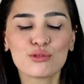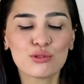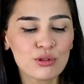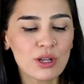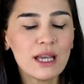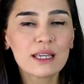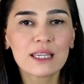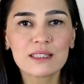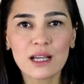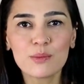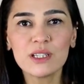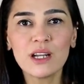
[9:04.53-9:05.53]
Onun
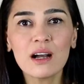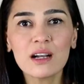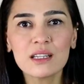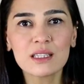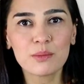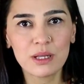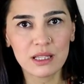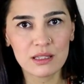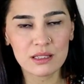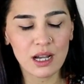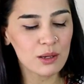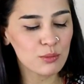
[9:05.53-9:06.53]
kitapları hakkında
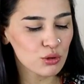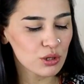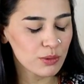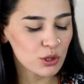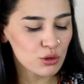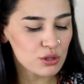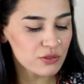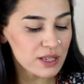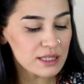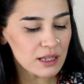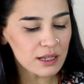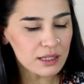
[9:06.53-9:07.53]
bilgi sahibi olabiliyoruz
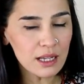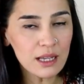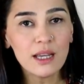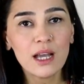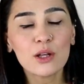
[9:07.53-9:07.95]
vesaire.